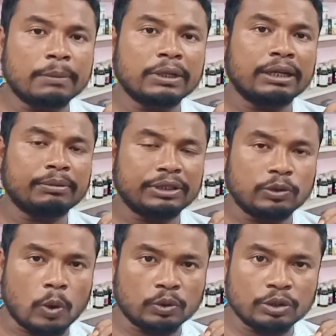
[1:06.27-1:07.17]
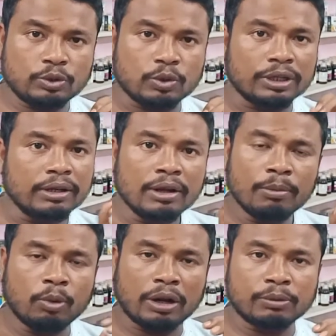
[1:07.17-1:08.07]
আপনারা আপনাদের ডক্টরের সঙ্গে
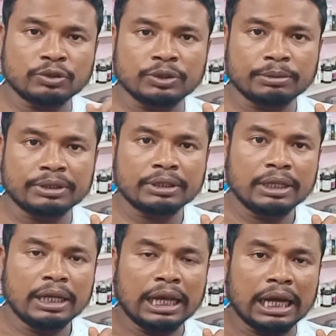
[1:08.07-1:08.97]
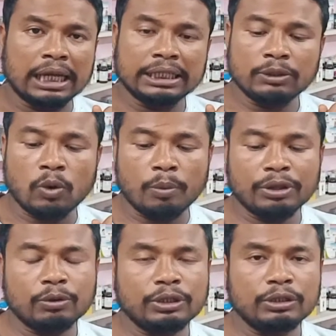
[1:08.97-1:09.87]
পরামর্শ নেবেন আর এই
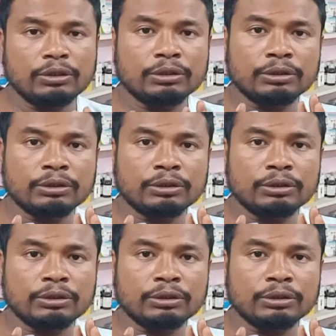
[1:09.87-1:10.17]
অমনাকোটেল